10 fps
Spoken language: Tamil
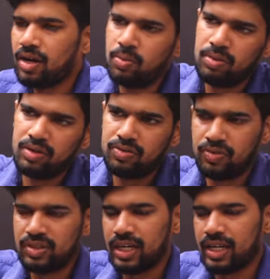நவம்பர்
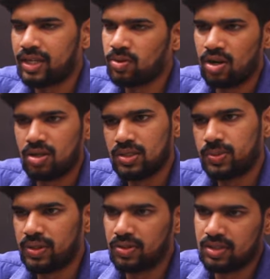ஃபிஃப்த் அன்னைக்கு ஒரு
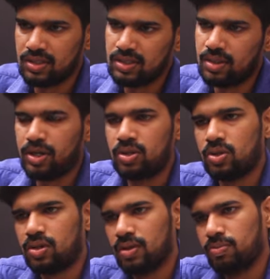அனௌன்ஸ்மெண்ட் வந்தது இந்த மாதிரி
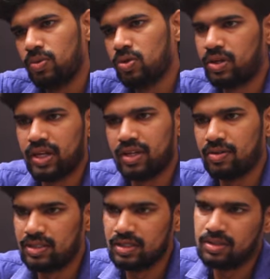ட்விட்டர் ப்ளூ டிக்கு
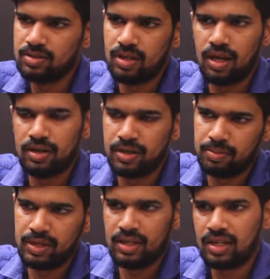வந்து
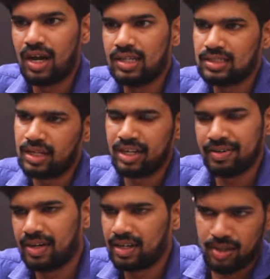இனிமேட்டு காசு கட்டி
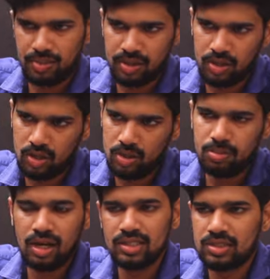வாங்குற மாதிரி
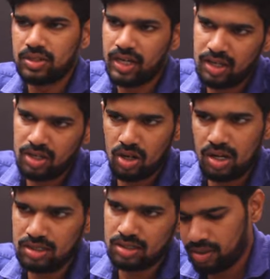இருக்கும் மாதம் எயிட்
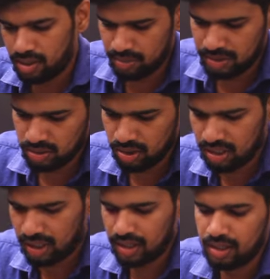டாலர்ஸ் அப்படின்ற மாதிரி சொல்லியிருந்தாங்க